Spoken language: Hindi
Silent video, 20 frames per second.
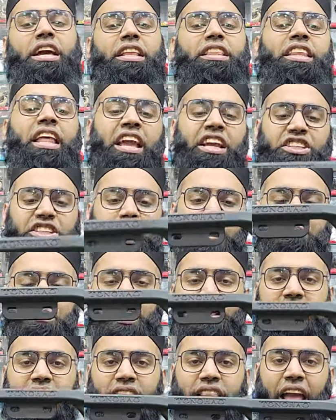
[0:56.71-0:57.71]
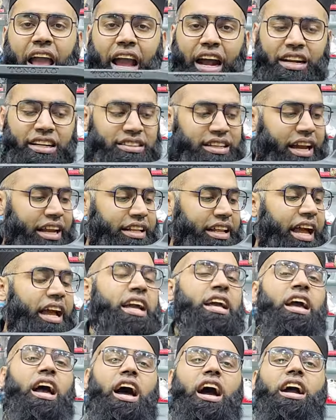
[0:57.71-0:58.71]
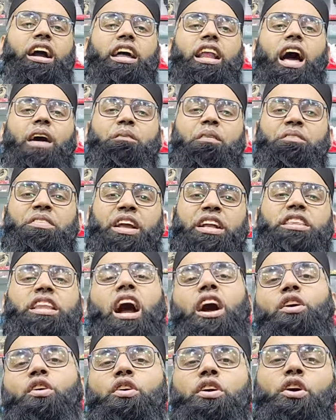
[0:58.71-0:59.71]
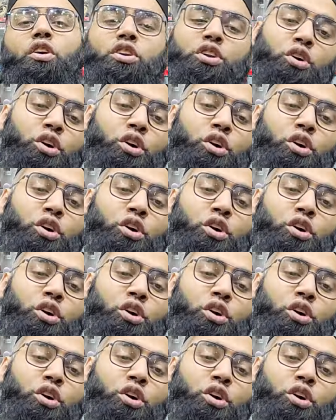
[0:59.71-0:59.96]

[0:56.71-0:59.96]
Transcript: नई शेप है नया डिज़ाइन है अगर आप अपनी टांगों के और